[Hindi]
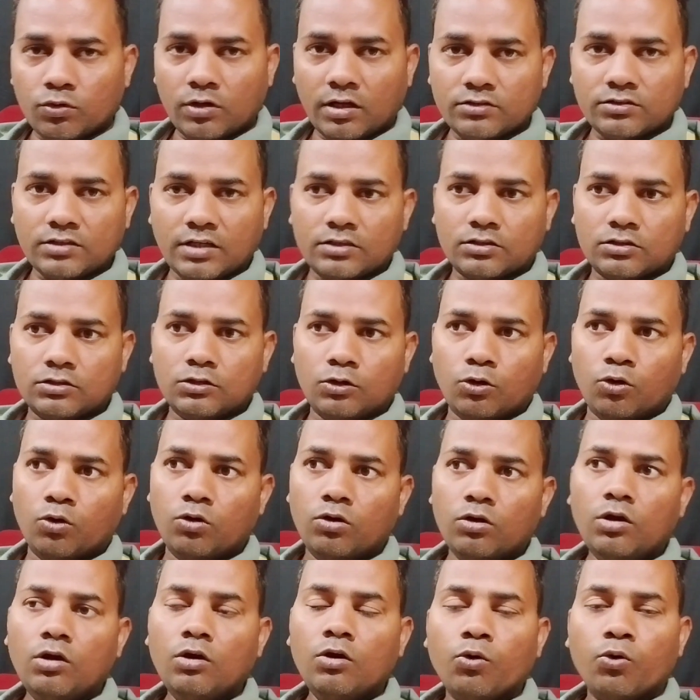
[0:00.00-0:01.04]
जुड़ना चाहते हो
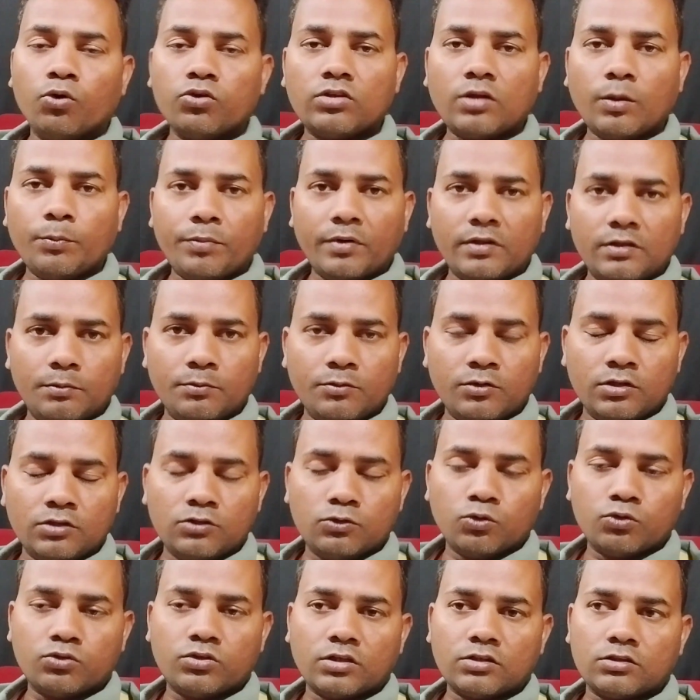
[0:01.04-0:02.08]
उस कंपनी में भी
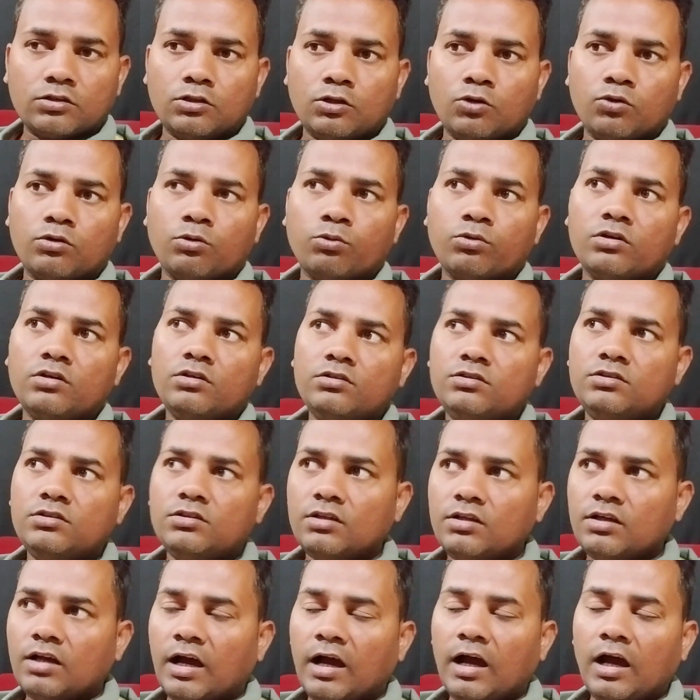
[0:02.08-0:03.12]
जुड़ सकते हो क्योंकि
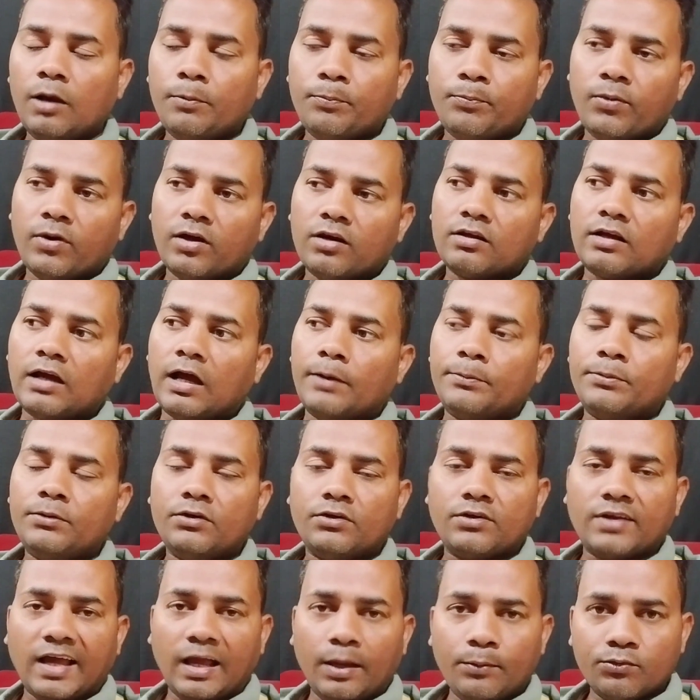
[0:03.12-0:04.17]
ये यहाँ पर
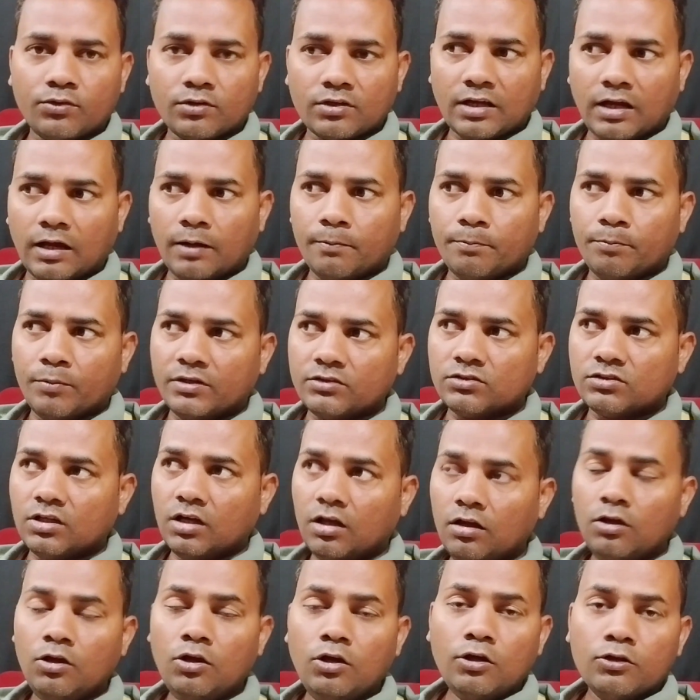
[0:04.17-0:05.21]
काफ़ी टाइम से काम
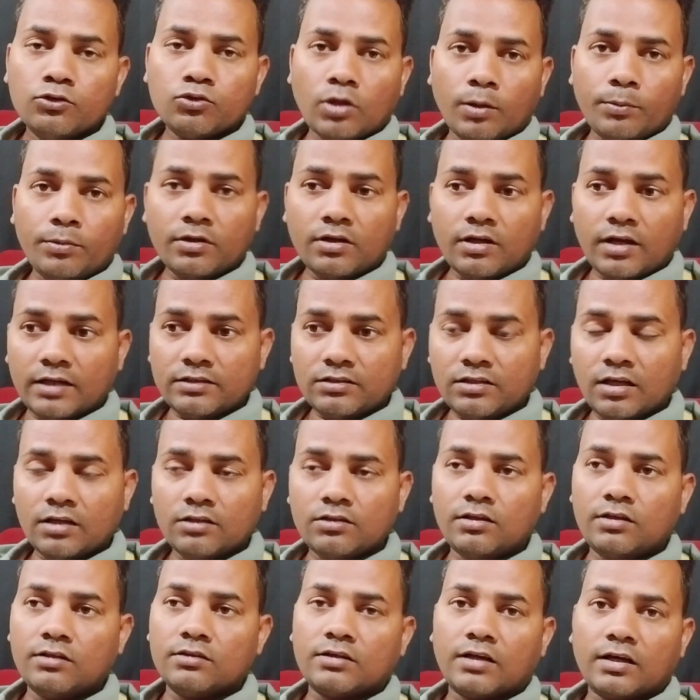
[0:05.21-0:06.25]
बनता तो अभी
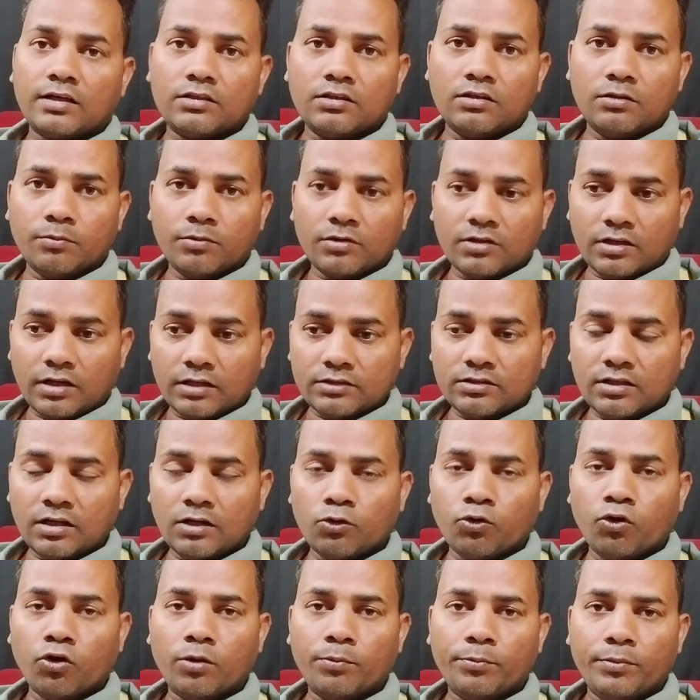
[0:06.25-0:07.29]
कतर ने
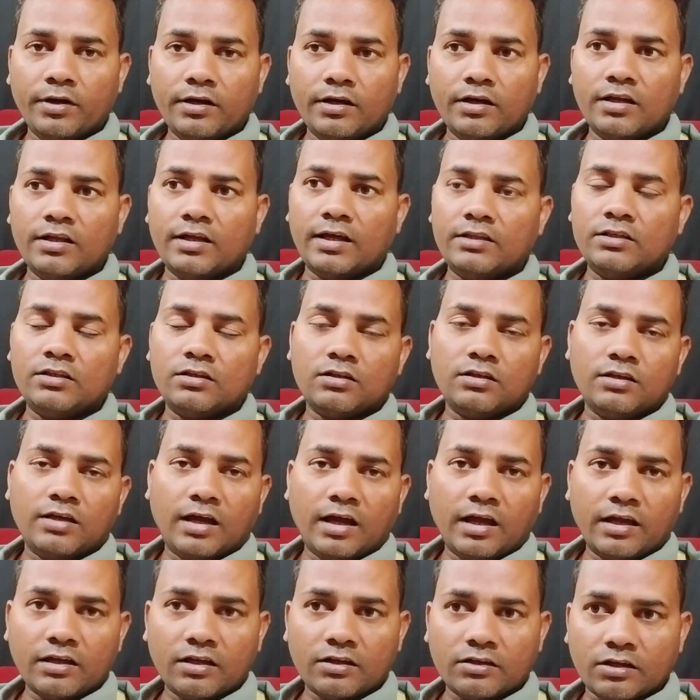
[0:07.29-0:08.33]
कतर गवर्नमेंट ने यानी कि
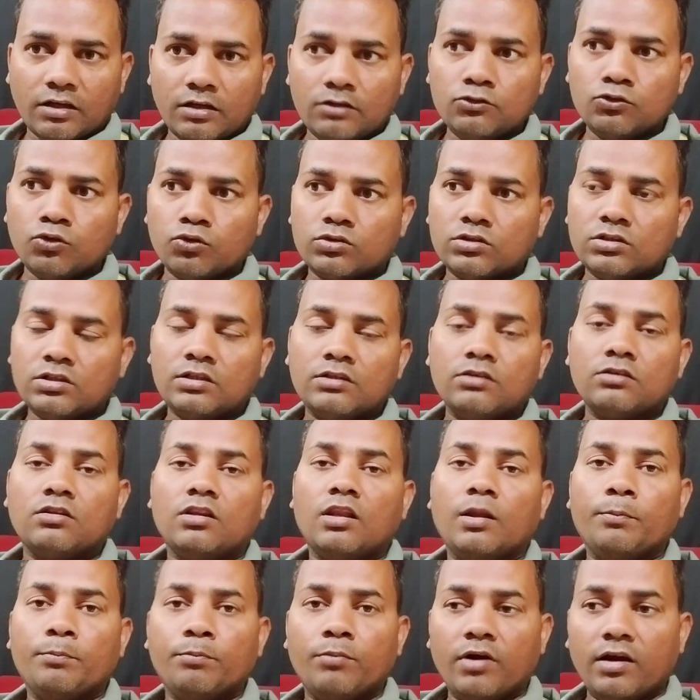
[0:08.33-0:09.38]
यहाँ के किंग जो थे
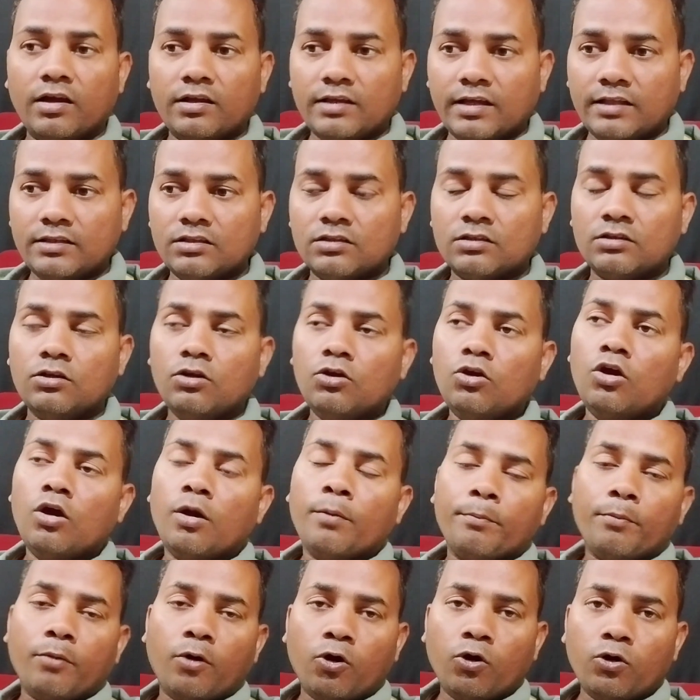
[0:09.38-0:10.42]
लंबा यानी कि
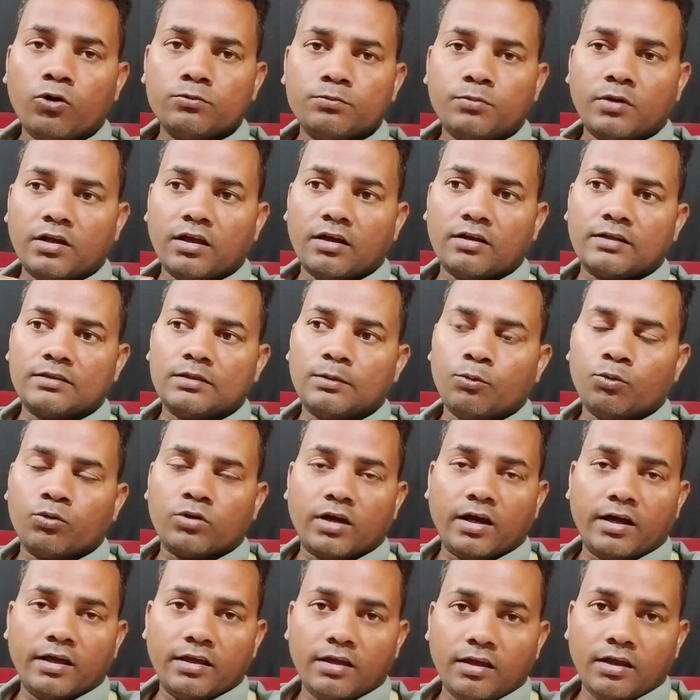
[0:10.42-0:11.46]
बहुत बड़ा कदम
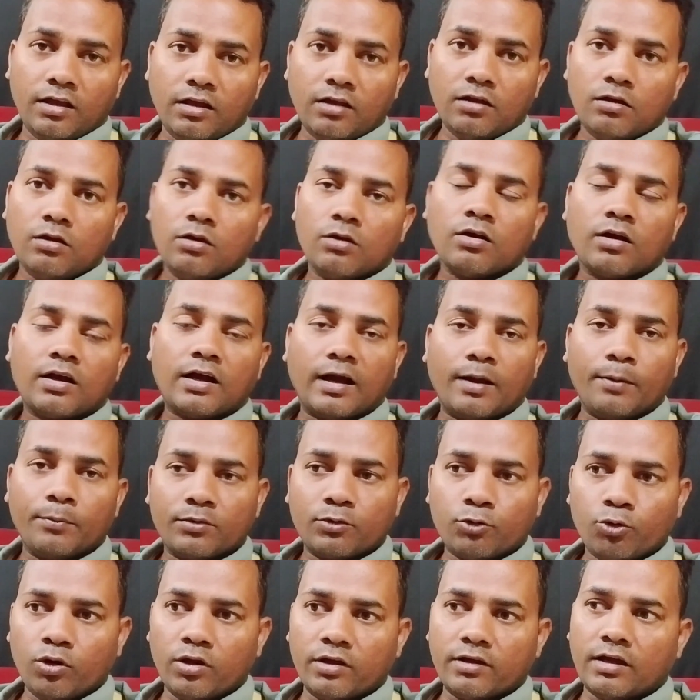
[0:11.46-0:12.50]
उठाए हैं
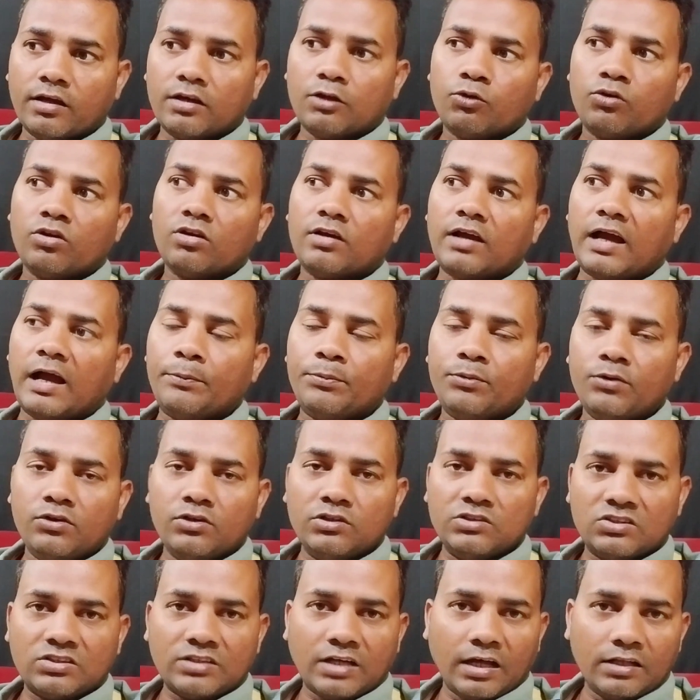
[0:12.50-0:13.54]
काम को लेकर क्योंकि काफ़ी
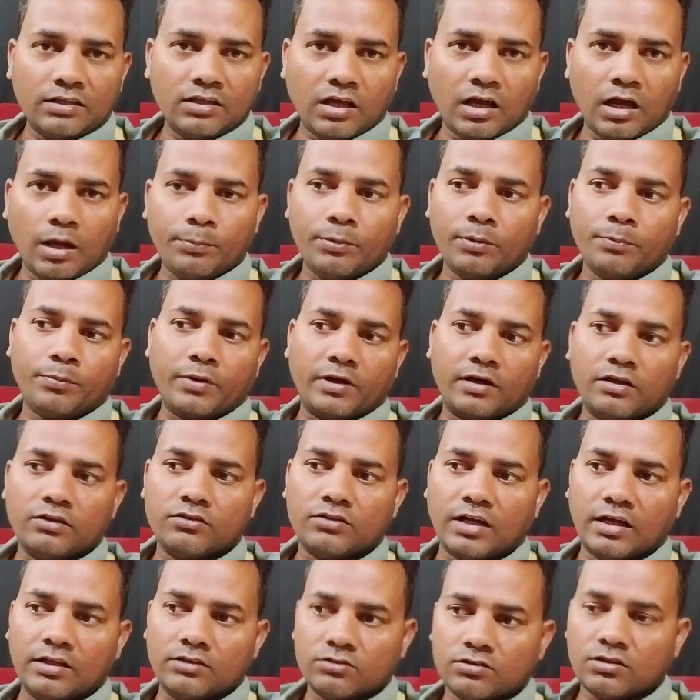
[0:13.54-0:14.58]
इंसान यहाँ पे
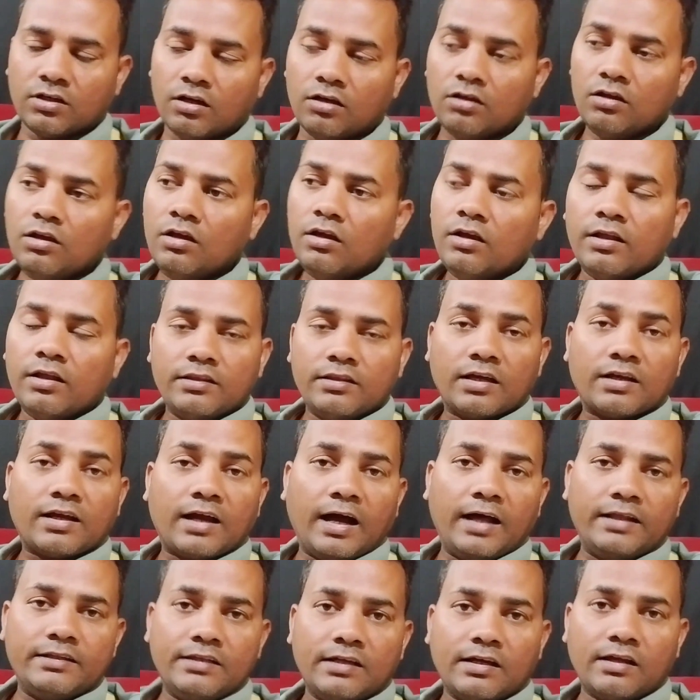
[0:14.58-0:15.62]
परेशान था ना
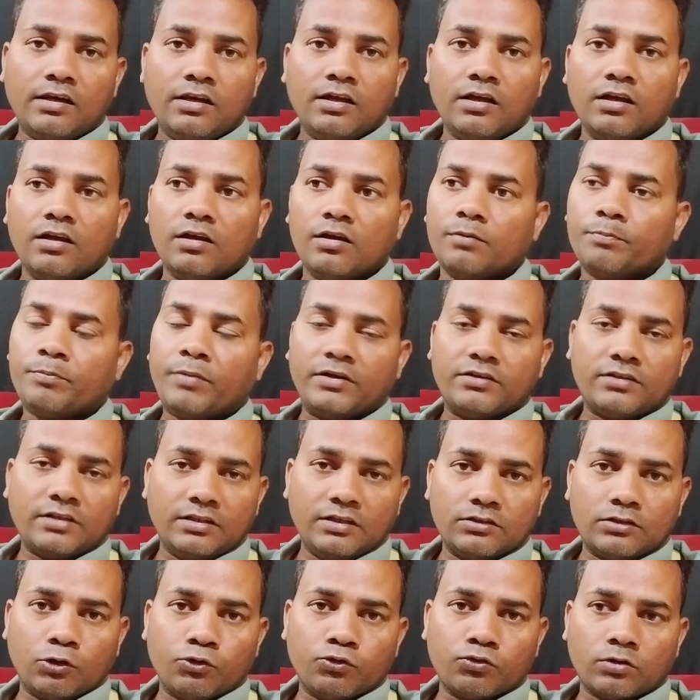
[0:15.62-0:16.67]
खाने के लिए पैसा
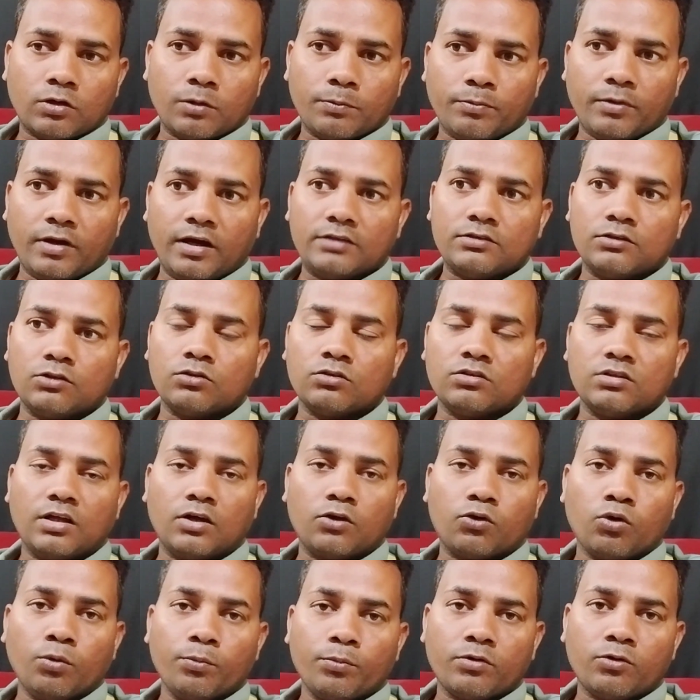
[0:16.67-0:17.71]
नहीं था उसके बाद
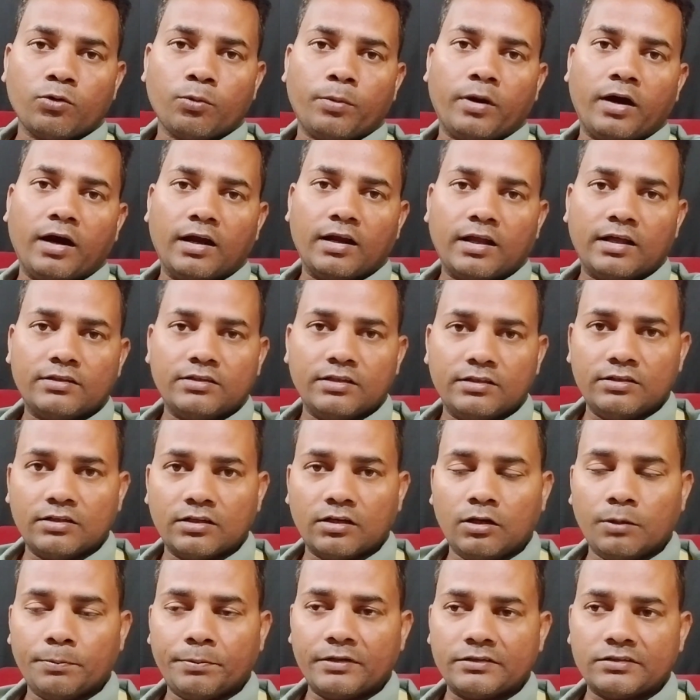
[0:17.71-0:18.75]
ना रूम को भाड़ा देने
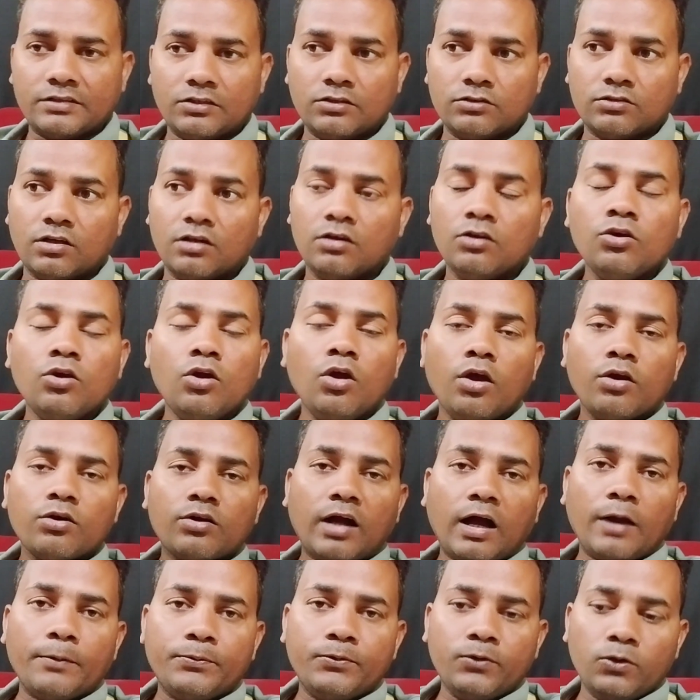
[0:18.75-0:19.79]
के लिए पैसा नहीं था
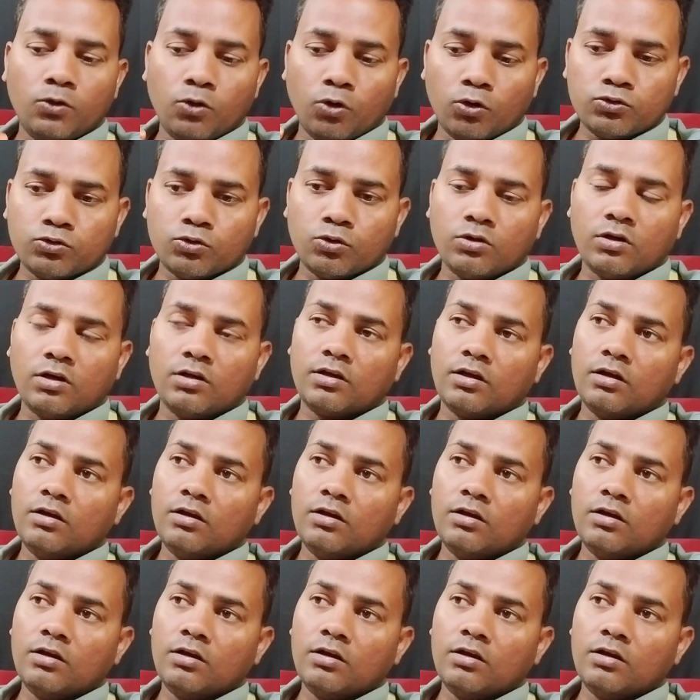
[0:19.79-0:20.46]
काफ़ी लोग तो